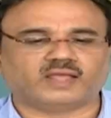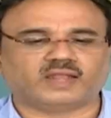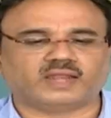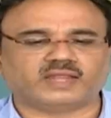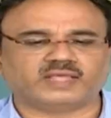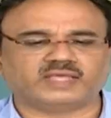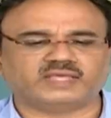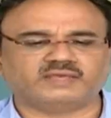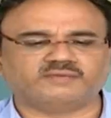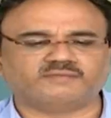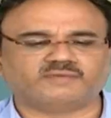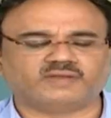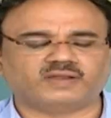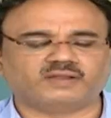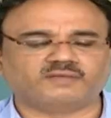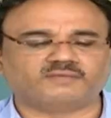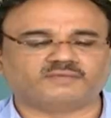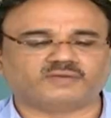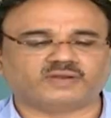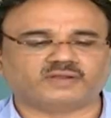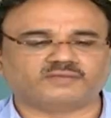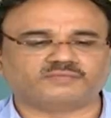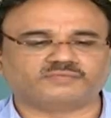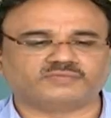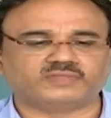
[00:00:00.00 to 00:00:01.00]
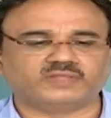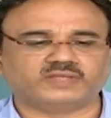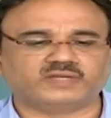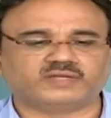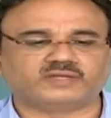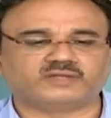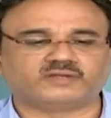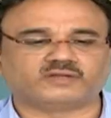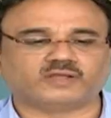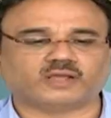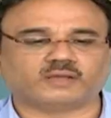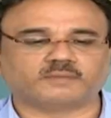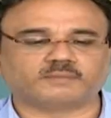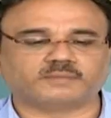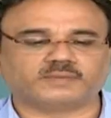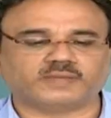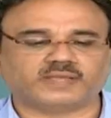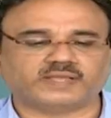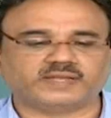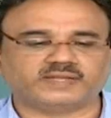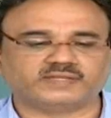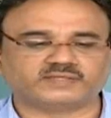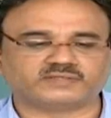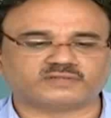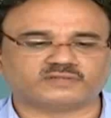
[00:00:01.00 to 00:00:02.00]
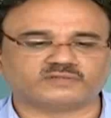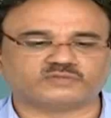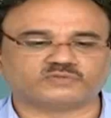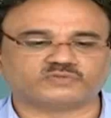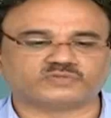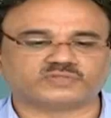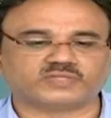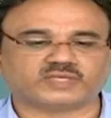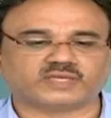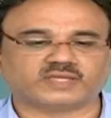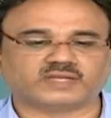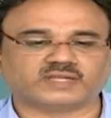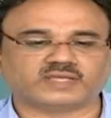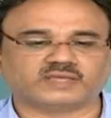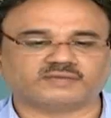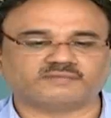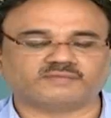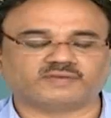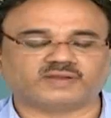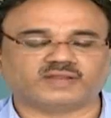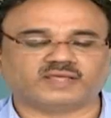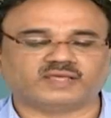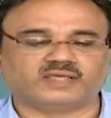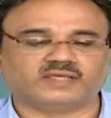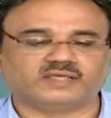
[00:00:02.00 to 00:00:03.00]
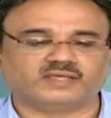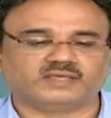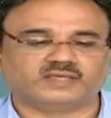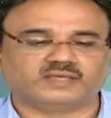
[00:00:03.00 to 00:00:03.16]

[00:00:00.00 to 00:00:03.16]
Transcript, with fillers: అలాగే ఇవాళ వన్ ఆఫ్ ది టాప్ గెయినర్స్లో చూస్తే కనుక ఇవాళ